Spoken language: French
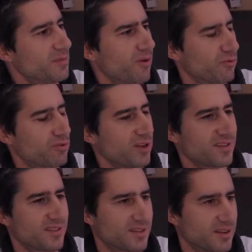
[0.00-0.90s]
mais en tout cas,
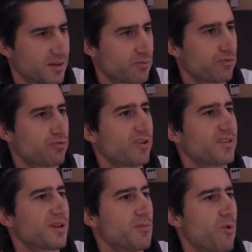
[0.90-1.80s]
à coup sûr, il
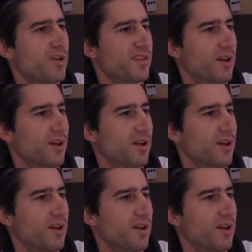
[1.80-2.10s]
serait moins